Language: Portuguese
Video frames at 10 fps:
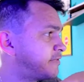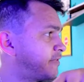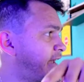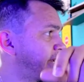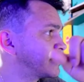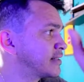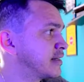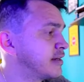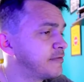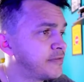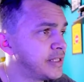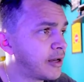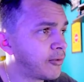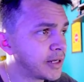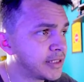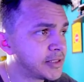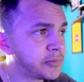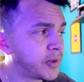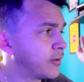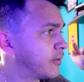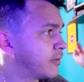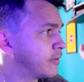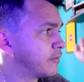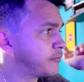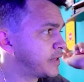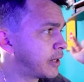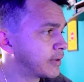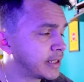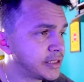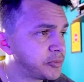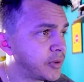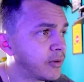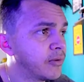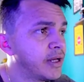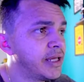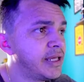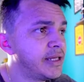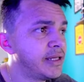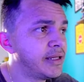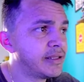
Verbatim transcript: Effects, Final Cut Pro, Final Cut Pro e